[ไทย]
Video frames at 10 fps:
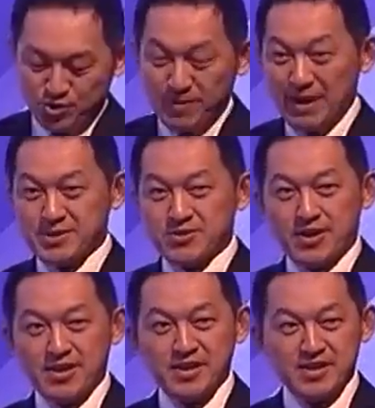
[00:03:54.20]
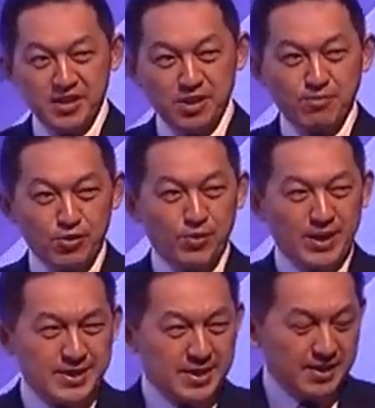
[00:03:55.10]
สุภาพสตรีหนึ่งเดียวบนเว
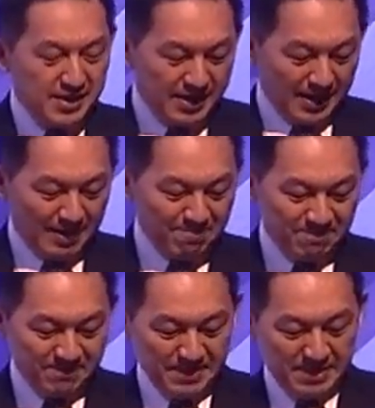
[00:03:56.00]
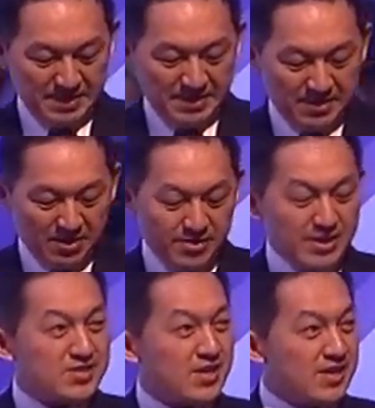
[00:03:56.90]
ทีนี้นะครับขอเรี
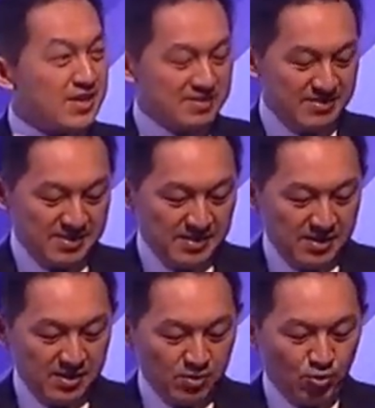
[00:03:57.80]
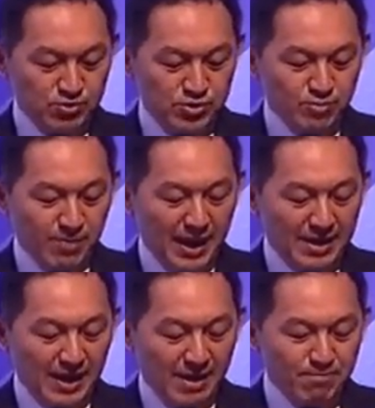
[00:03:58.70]
ยนเชิญคุณสุภลักษ
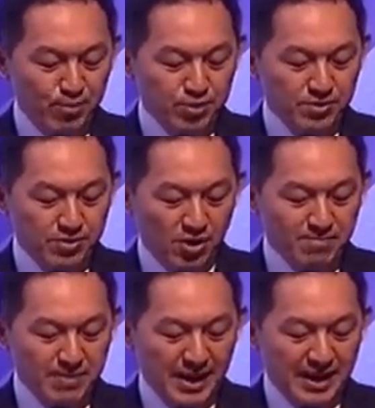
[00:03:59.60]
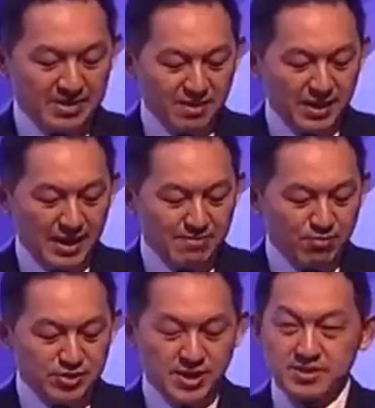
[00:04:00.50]
ณ์อำพุทธรองประธากรรมการบ
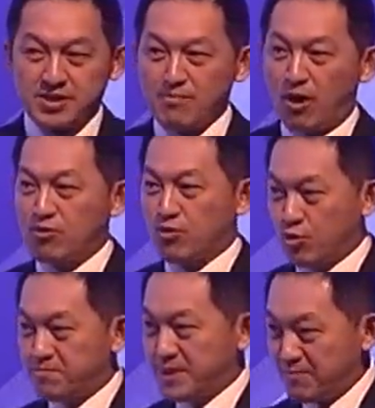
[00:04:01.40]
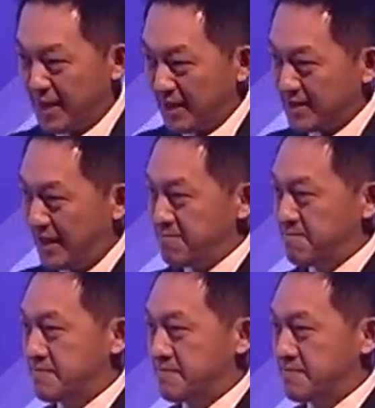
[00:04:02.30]
ริษัทเดอะมอลล์กรุ๊ปจำกัดครับ